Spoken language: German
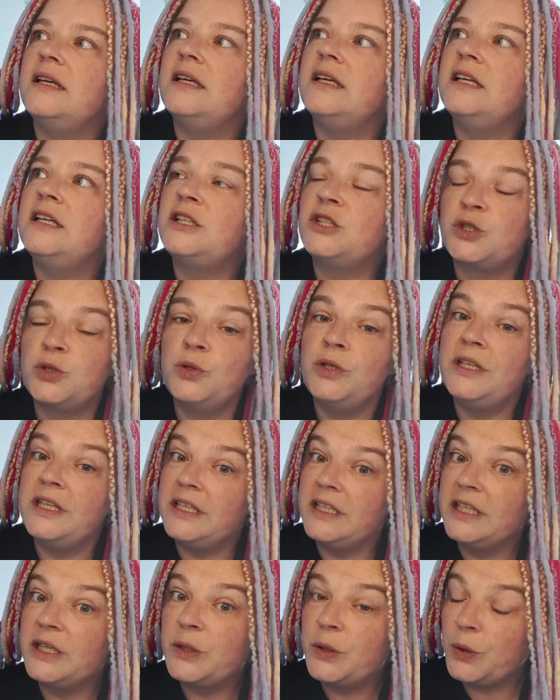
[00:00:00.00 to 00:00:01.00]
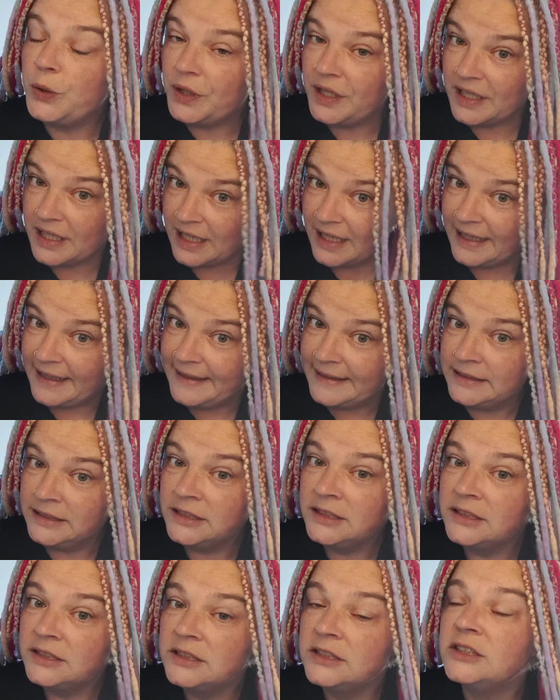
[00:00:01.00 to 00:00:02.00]
Ich tue ihn in die Küche rein,
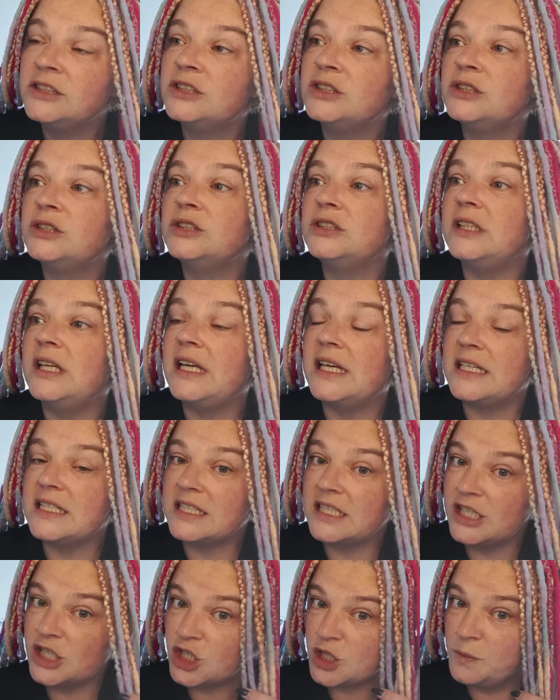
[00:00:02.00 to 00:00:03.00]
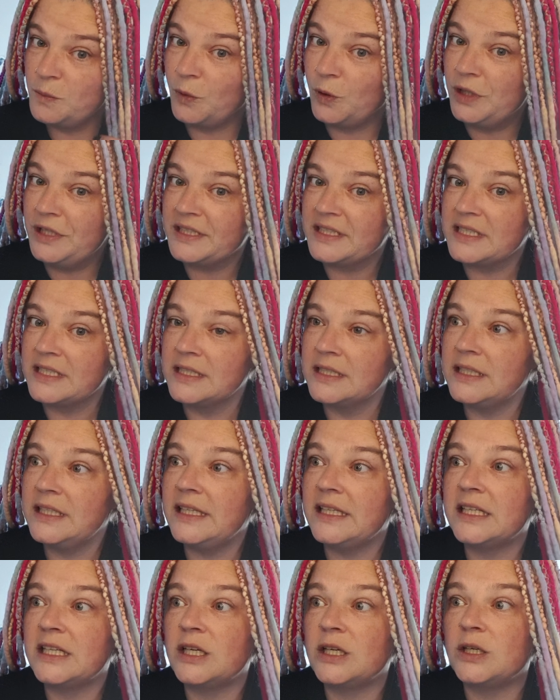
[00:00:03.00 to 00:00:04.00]
er ist geschmolzen,
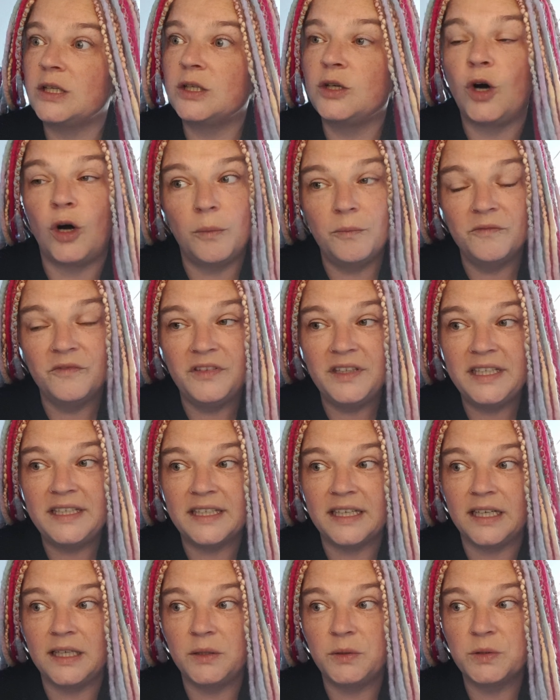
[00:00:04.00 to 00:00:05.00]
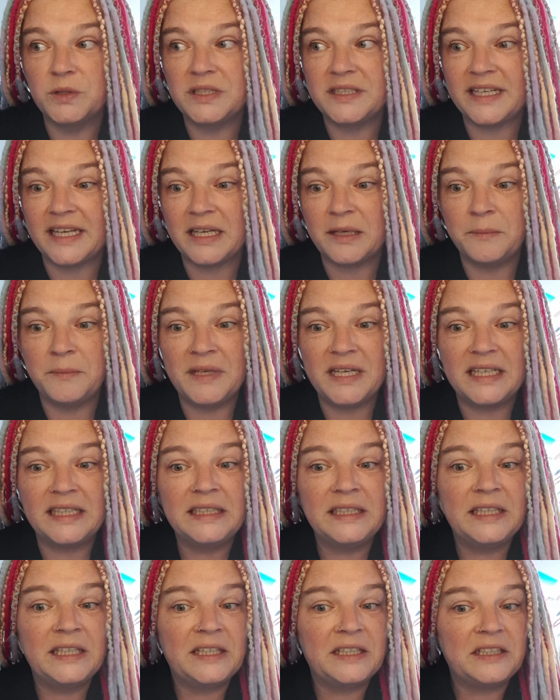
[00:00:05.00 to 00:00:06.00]
ich komme wieder und denke mir,
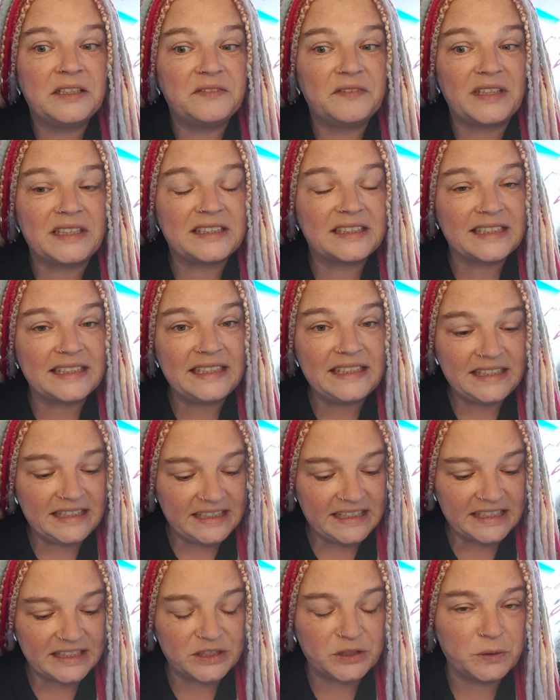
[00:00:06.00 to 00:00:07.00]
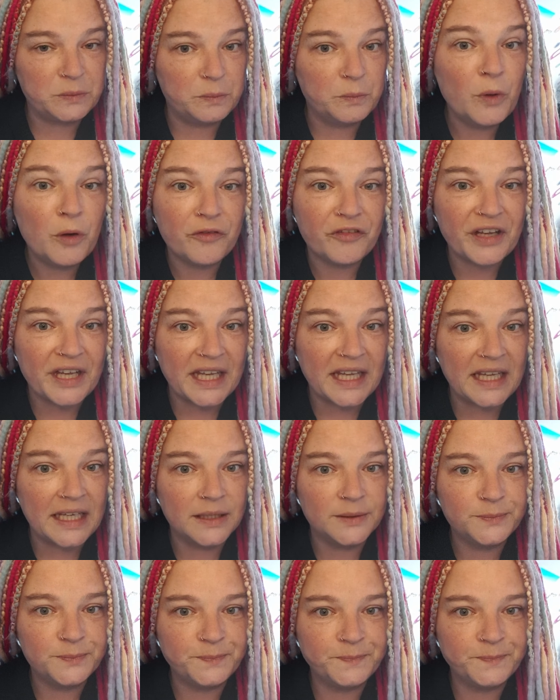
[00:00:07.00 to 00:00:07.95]
was riecht hier so muffig?